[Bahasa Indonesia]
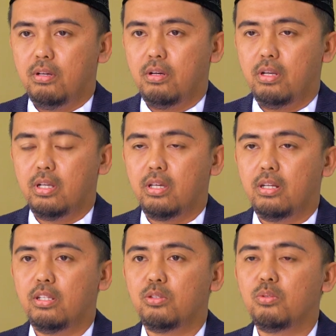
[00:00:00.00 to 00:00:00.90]
Oleh
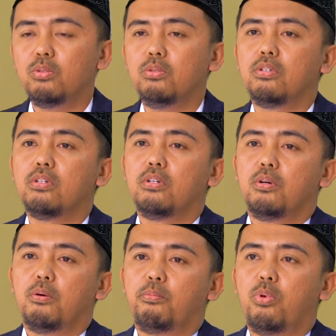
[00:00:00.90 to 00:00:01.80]
karena itu,
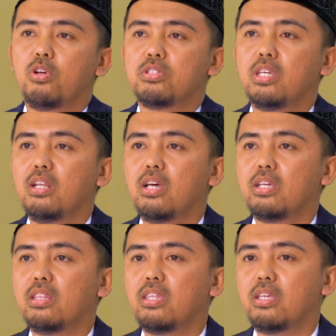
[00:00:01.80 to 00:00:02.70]

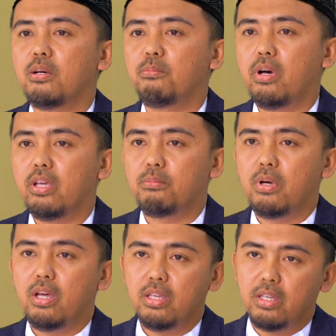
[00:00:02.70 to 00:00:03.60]
postinglah kita yang
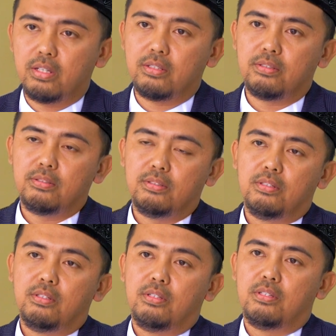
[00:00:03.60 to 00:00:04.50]
baik-baik.
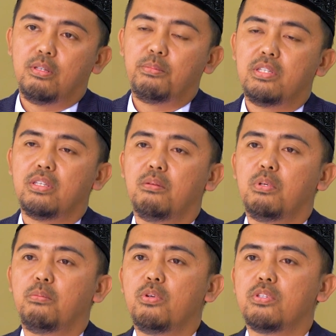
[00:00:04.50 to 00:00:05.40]
Semisal
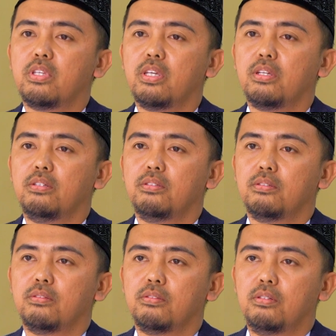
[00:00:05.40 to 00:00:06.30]
memosting
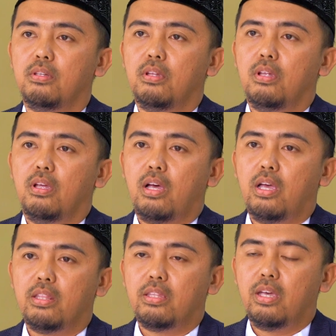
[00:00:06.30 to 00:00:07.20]

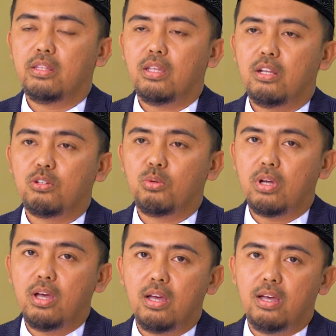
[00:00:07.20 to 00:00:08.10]
ayat-ayat
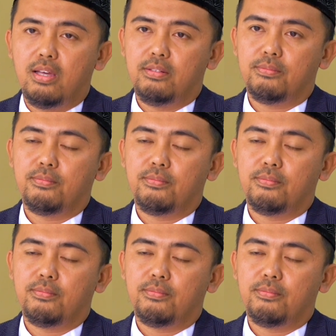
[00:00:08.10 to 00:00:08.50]
Al-Quran,